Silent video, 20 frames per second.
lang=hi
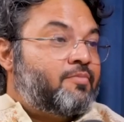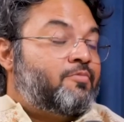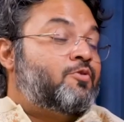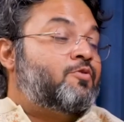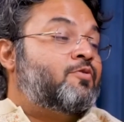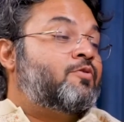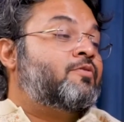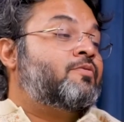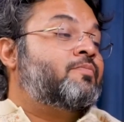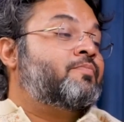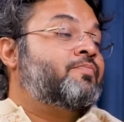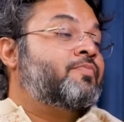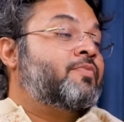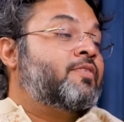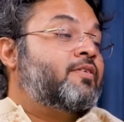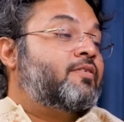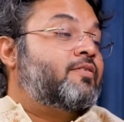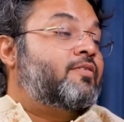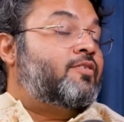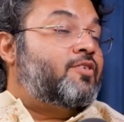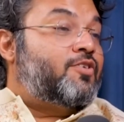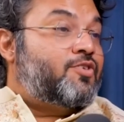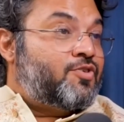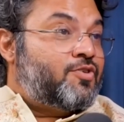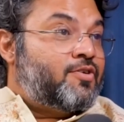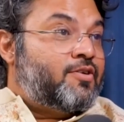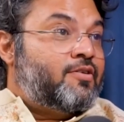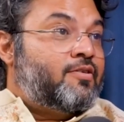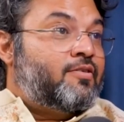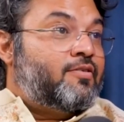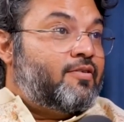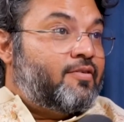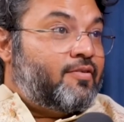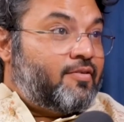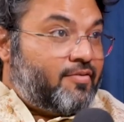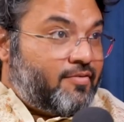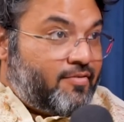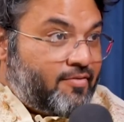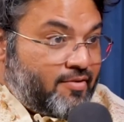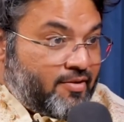धर्म हो क्रिश्चियन
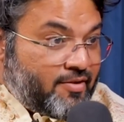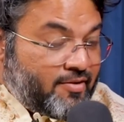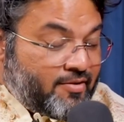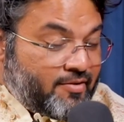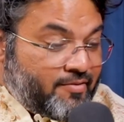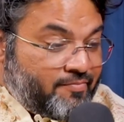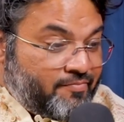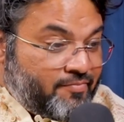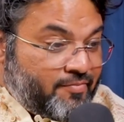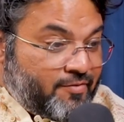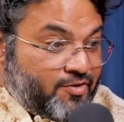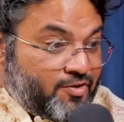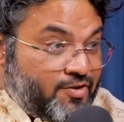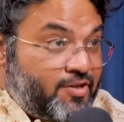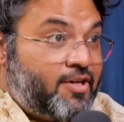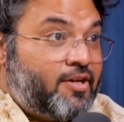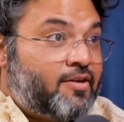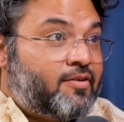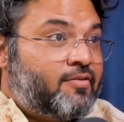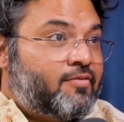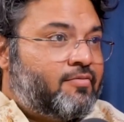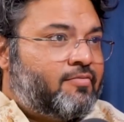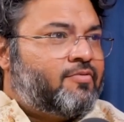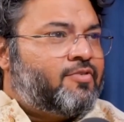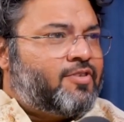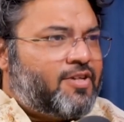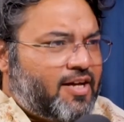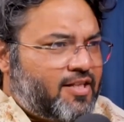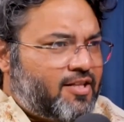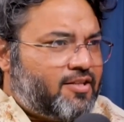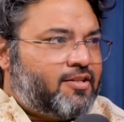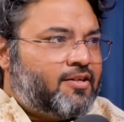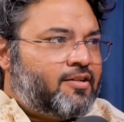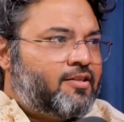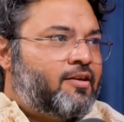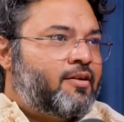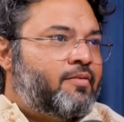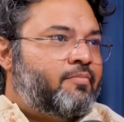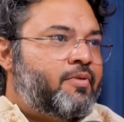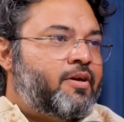सिख
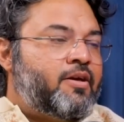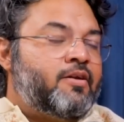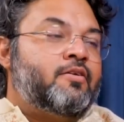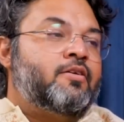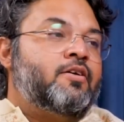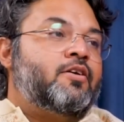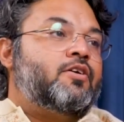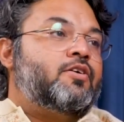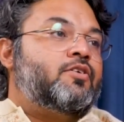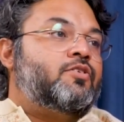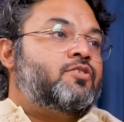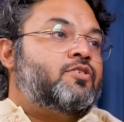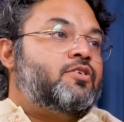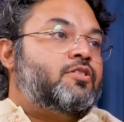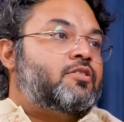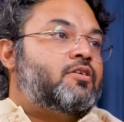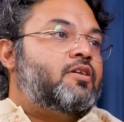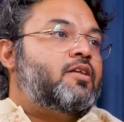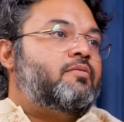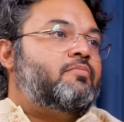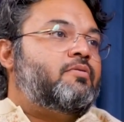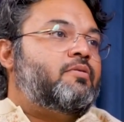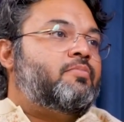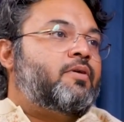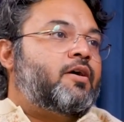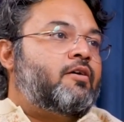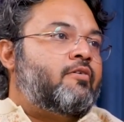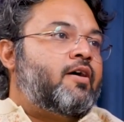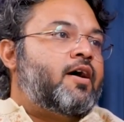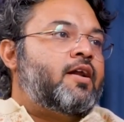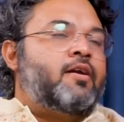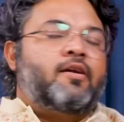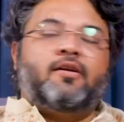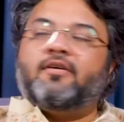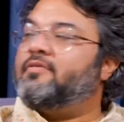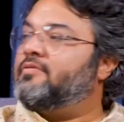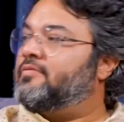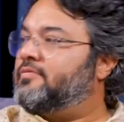ज्यादातर धर्म में जितने भी भगवान है